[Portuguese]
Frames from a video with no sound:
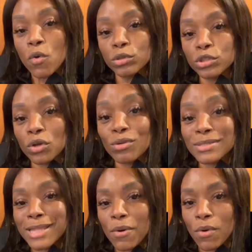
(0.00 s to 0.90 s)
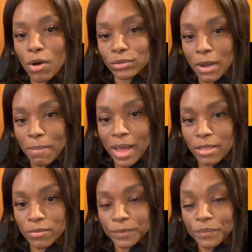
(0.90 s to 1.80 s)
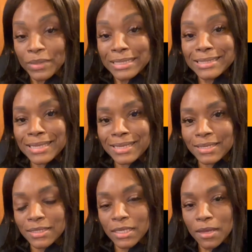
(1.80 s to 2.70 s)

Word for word: O senhor não se deu ao trabalho de